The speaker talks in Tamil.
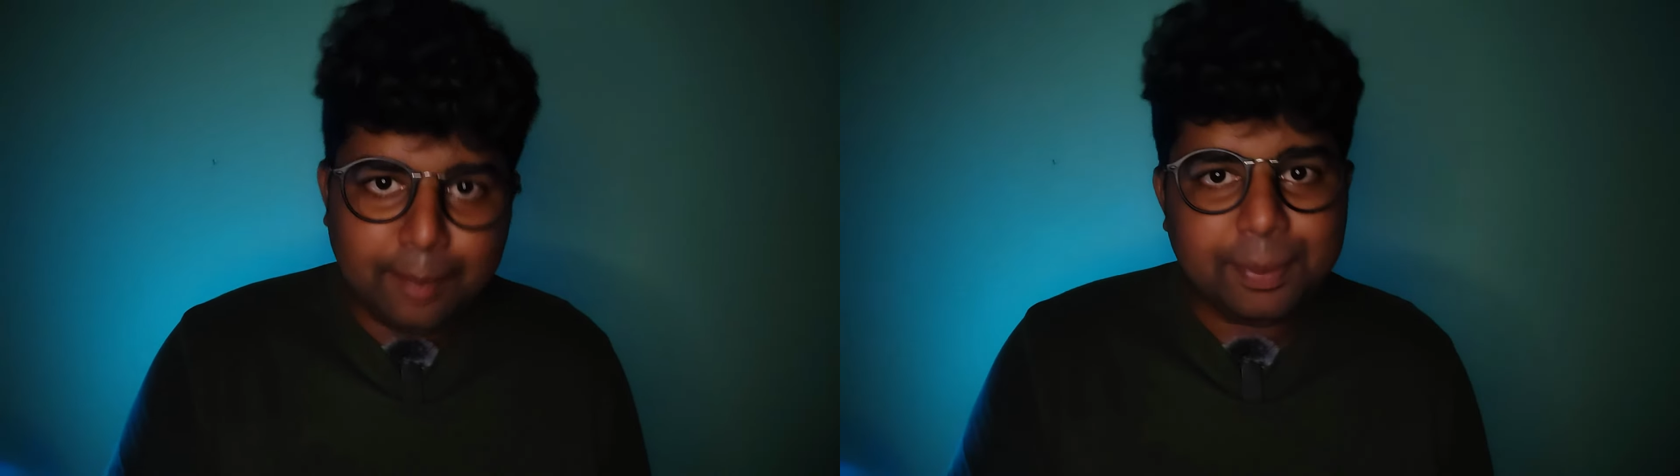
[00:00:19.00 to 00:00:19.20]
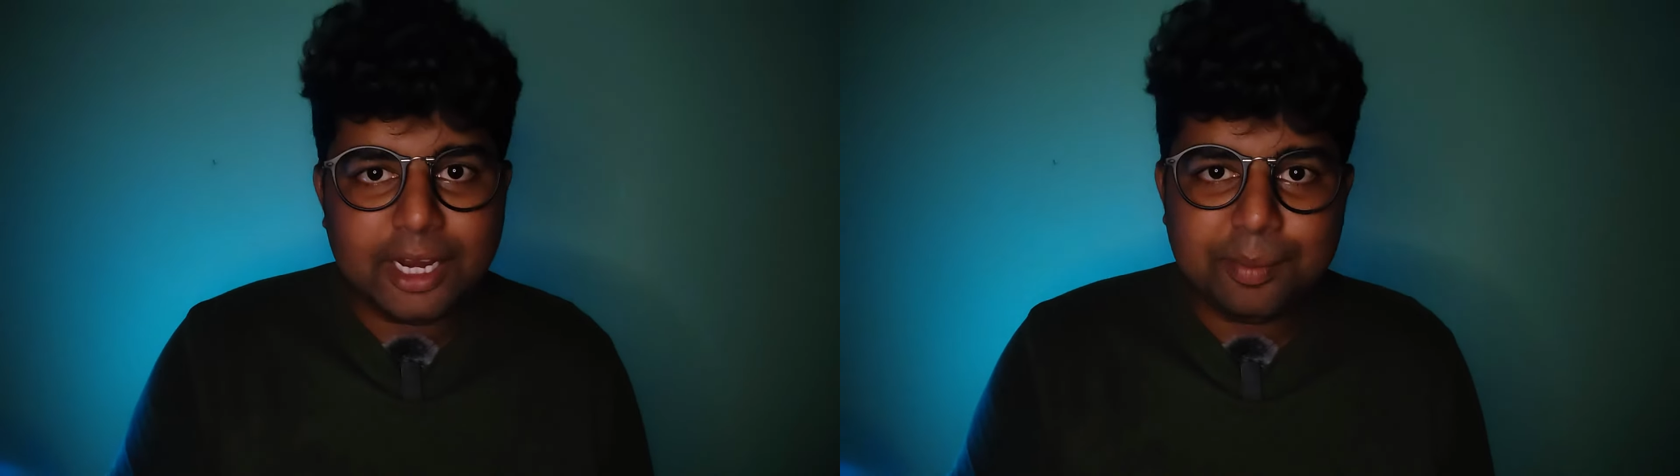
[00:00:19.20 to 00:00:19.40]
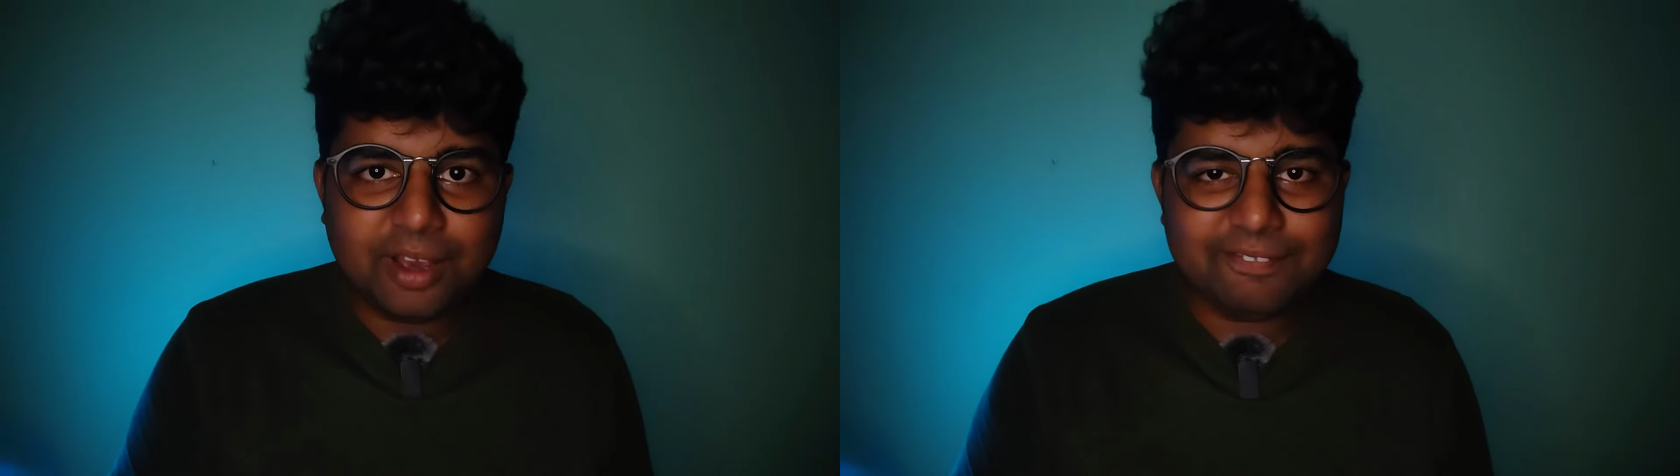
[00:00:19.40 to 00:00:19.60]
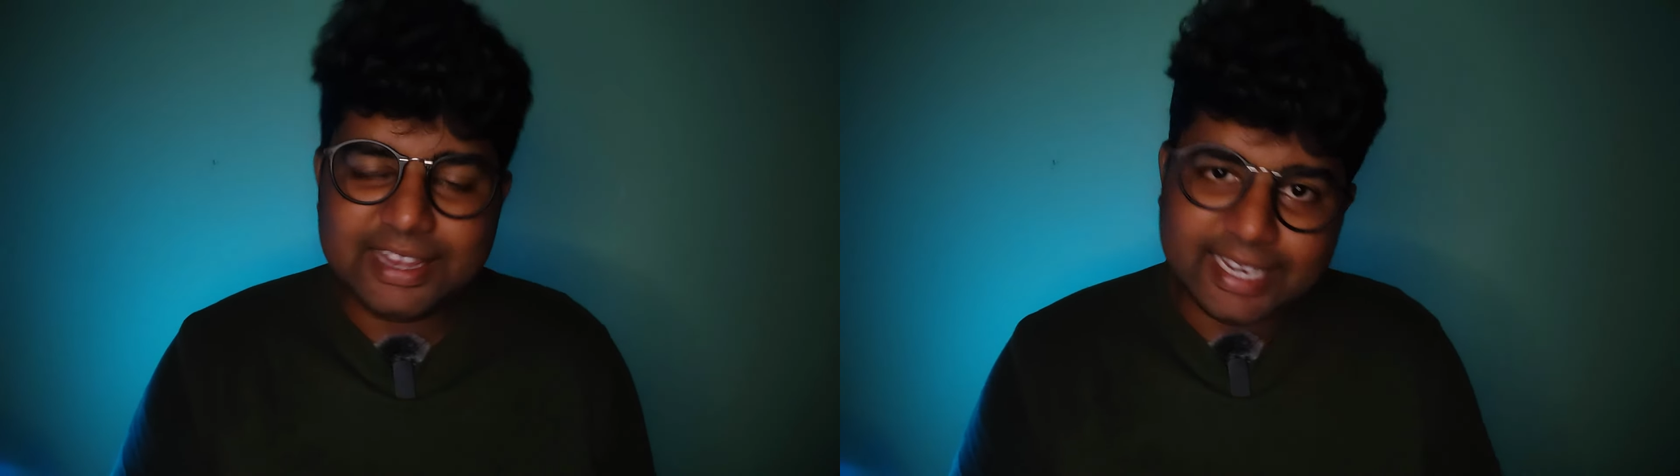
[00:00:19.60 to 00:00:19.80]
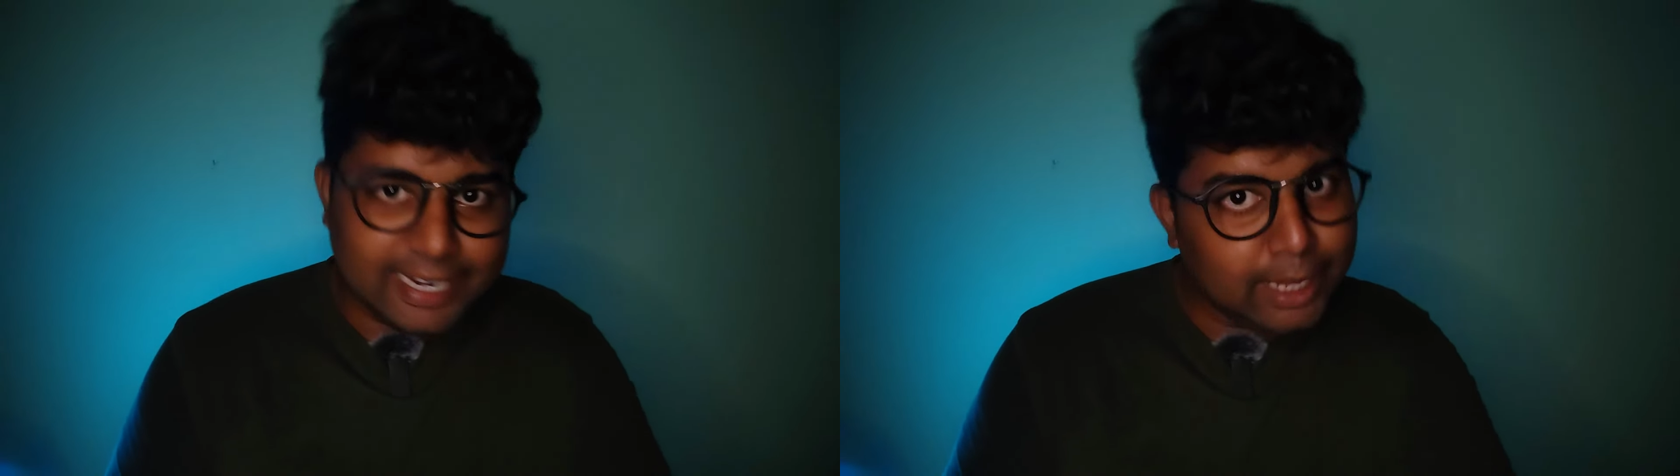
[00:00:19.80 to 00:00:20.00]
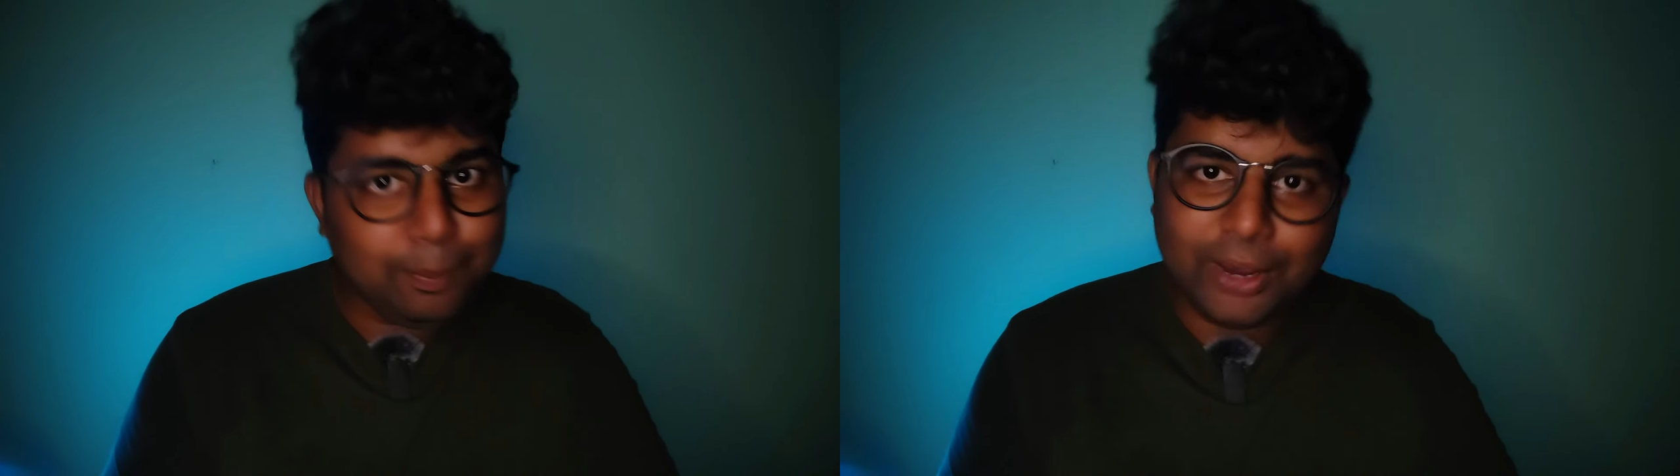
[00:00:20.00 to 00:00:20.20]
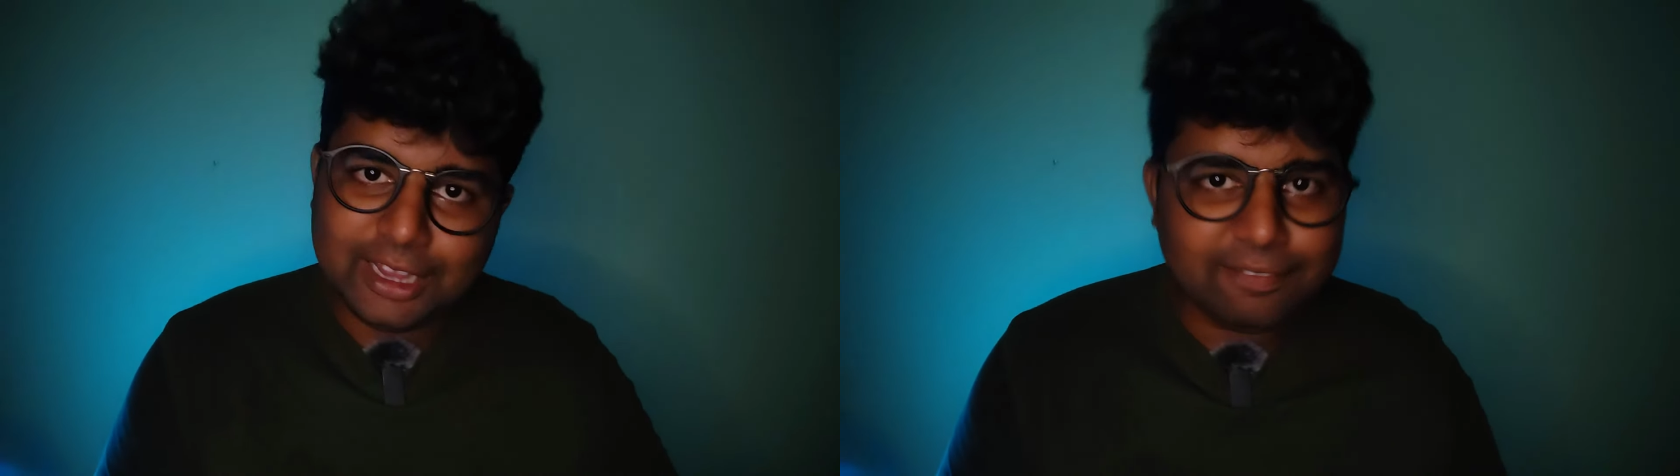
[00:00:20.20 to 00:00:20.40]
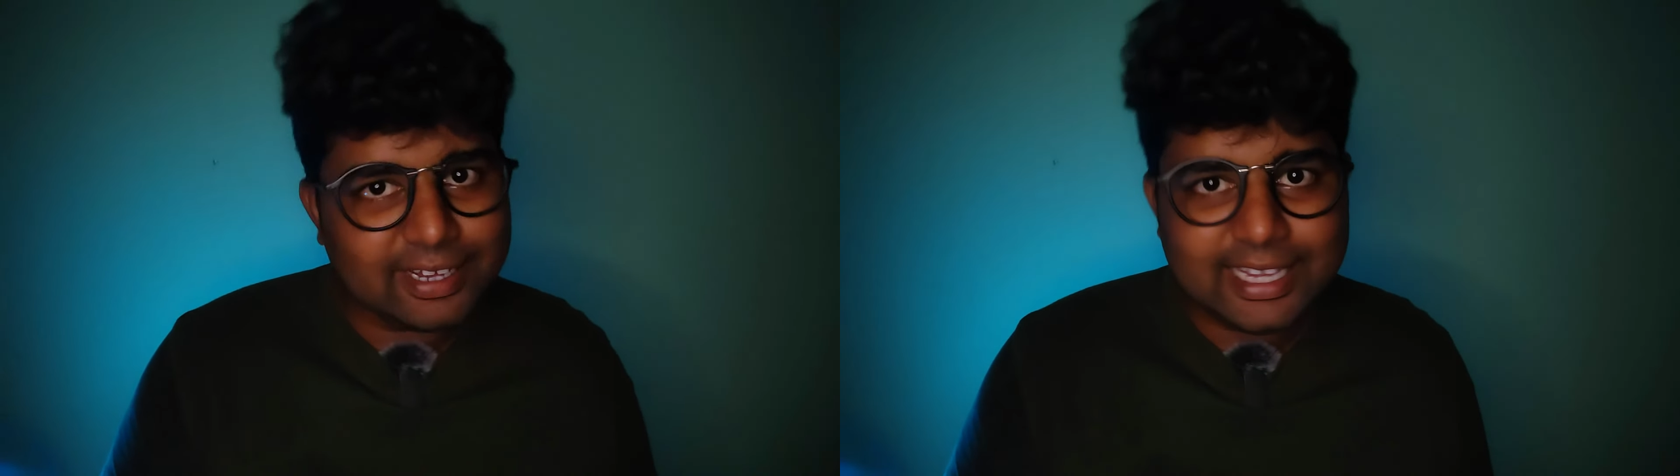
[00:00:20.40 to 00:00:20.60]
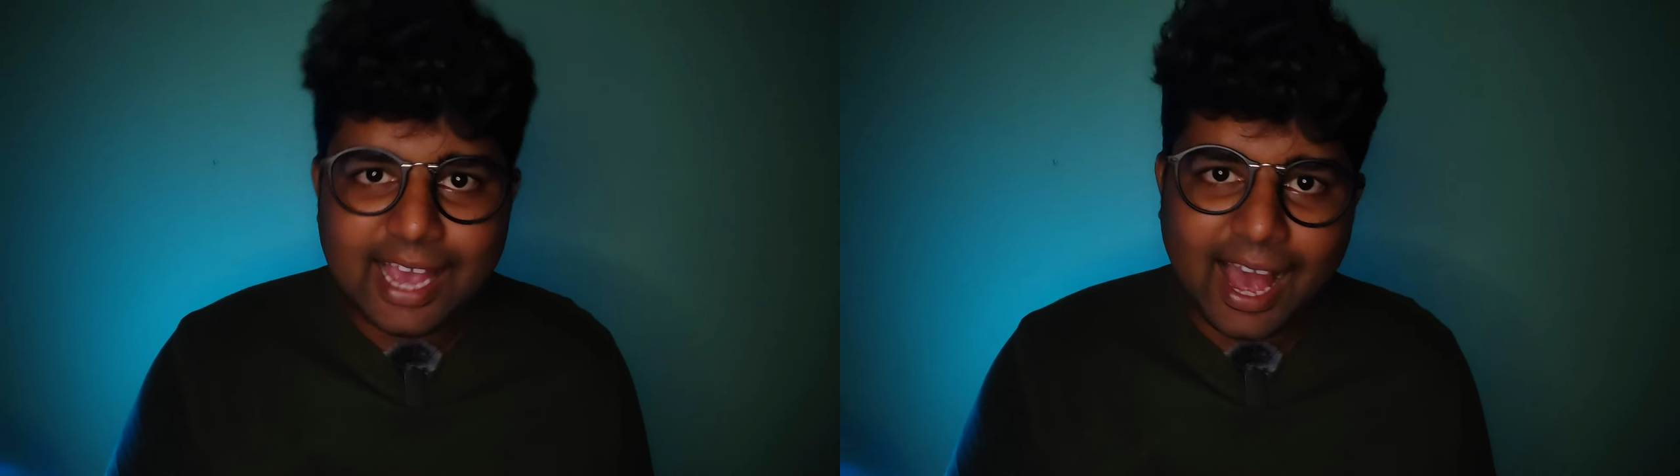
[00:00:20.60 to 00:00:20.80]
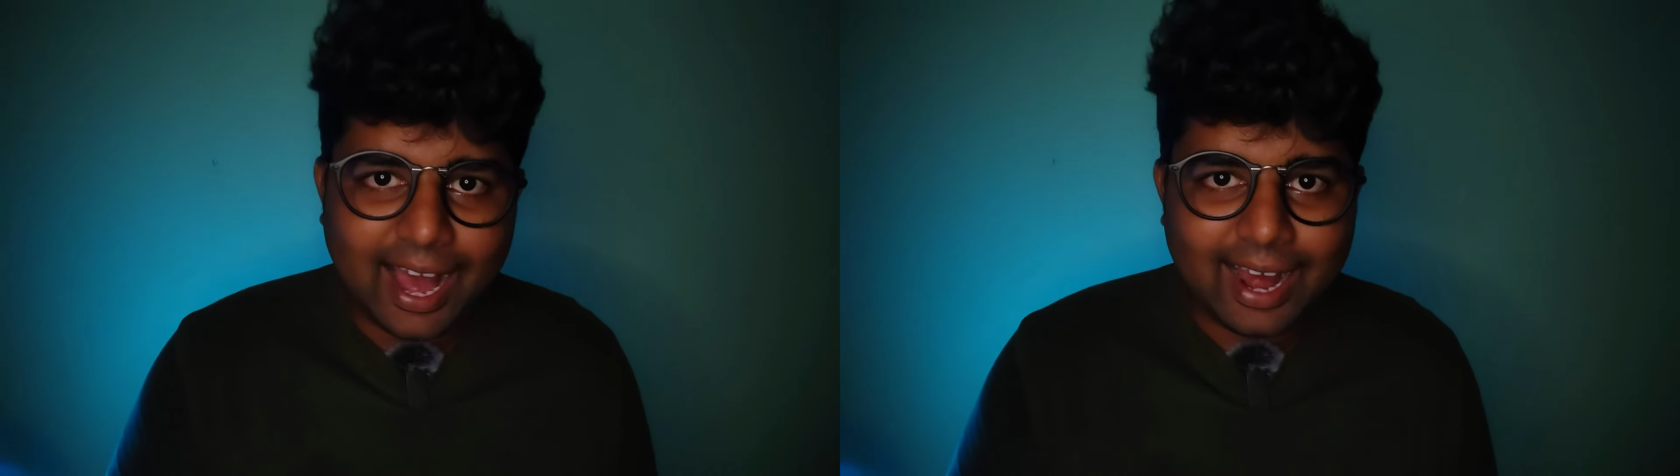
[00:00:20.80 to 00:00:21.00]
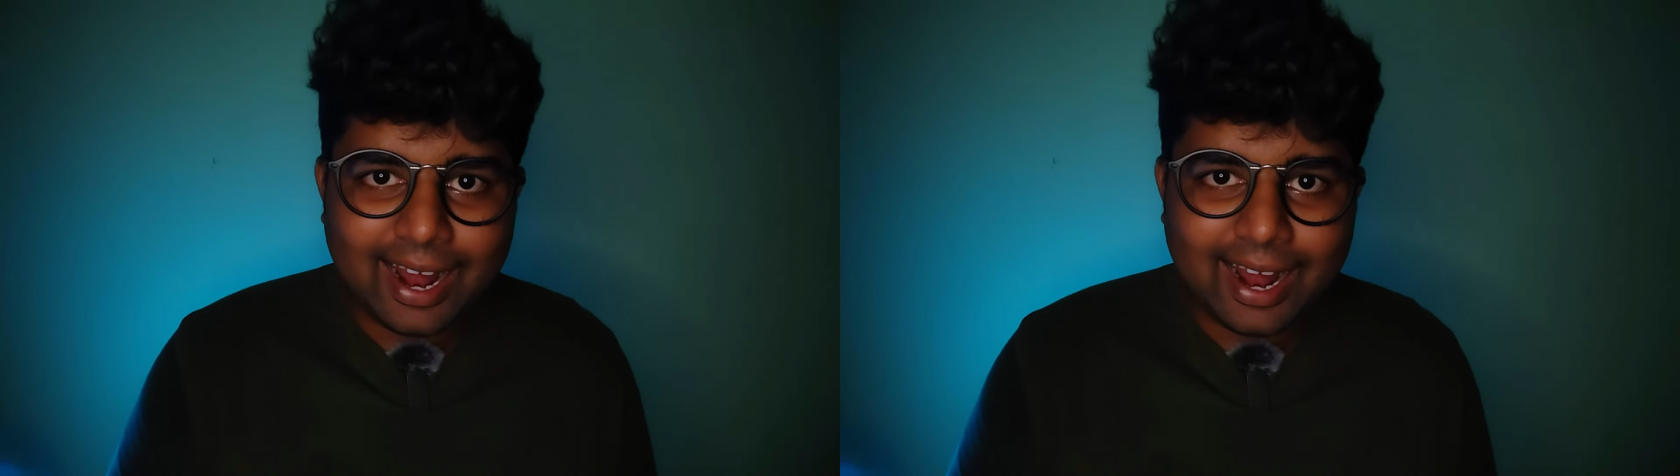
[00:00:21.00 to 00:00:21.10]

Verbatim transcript: என் பெரியம்மா வீட்டுக்கு நீ போயிட்டு வதியா